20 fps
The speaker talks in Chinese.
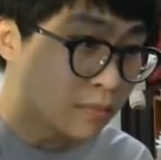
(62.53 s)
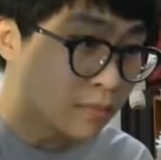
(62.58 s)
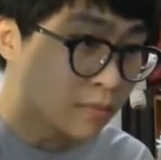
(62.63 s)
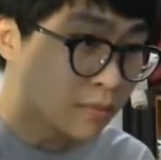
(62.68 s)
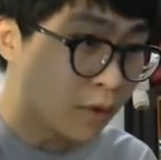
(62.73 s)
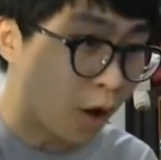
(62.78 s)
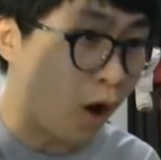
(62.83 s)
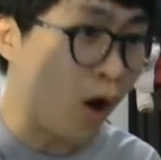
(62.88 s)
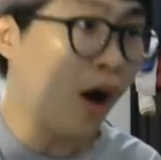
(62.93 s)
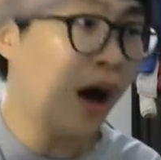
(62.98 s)

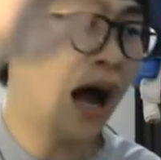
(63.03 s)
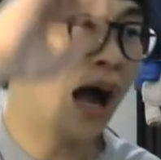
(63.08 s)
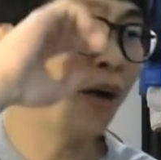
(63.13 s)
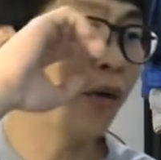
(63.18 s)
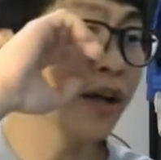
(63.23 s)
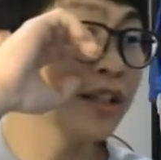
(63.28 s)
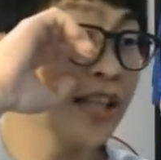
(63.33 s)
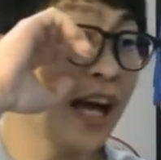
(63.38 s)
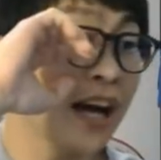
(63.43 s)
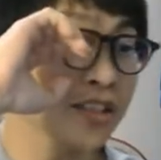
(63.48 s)
哦，还
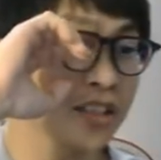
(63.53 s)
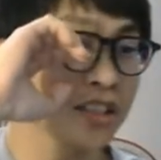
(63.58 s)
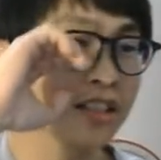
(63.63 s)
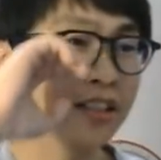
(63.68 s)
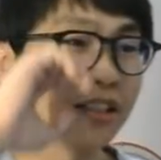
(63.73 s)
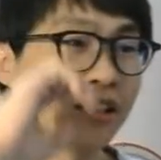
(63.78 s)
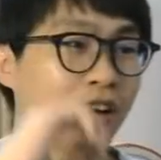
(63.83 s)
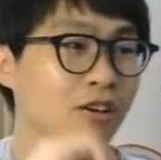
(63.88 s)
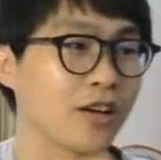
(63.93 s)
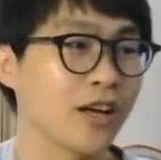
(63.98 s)
会这样
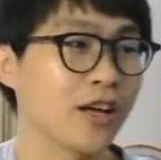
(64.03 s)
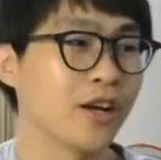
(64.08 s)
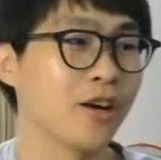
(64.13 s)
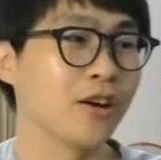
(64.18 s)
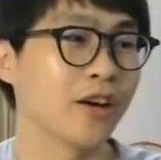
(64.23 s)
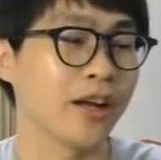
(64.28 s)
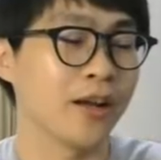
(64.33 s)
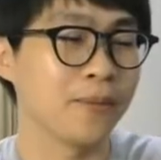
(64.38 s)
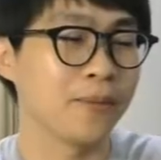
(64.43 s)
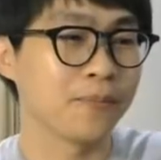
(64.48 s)
子？OK
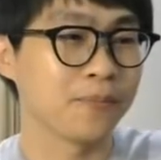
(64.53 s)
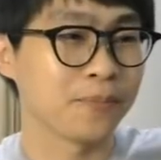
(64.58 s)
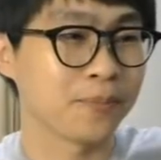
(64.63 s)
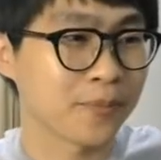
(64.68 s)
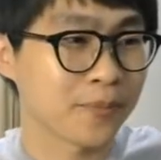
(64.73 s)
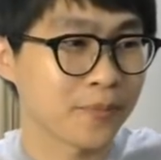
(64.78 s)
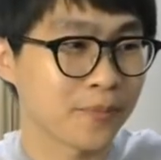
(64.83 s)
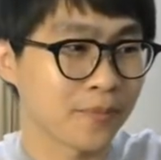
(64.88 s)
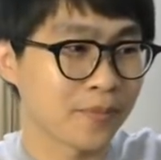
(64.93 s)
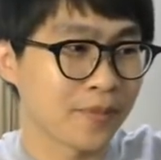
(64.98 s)
OK，
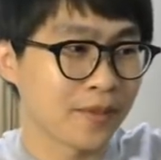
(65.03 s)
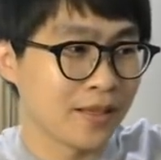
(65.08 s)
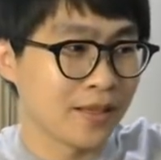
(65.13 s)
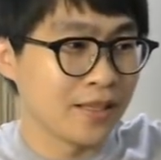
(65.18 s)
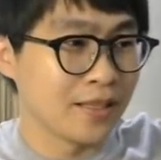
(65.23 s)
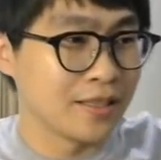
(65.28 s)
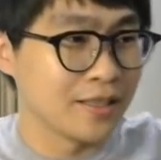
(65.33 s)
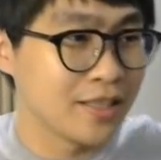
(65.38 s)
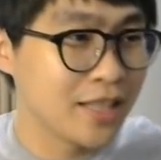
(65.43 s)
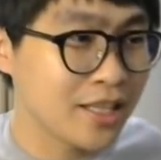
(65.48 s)

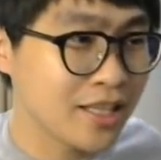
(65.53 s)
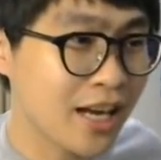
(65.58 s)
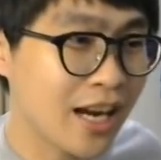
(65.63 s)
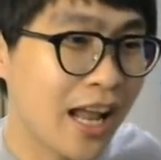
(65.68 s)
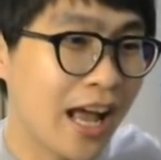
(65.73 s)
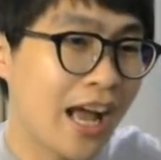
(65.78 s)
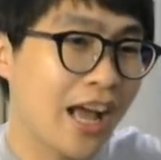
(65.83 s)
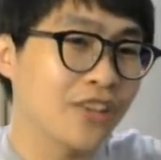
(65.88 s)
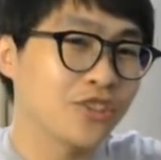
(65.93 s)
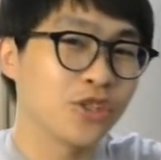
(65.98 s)
接下
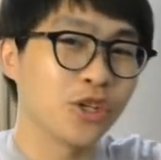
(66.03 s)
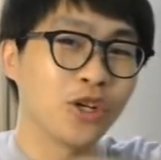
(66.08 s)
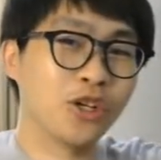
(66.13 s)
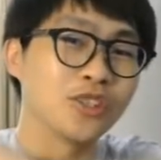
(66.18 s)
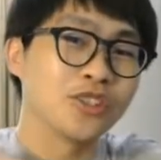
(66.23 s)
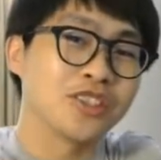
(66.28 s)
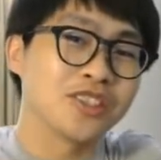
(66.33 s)
来就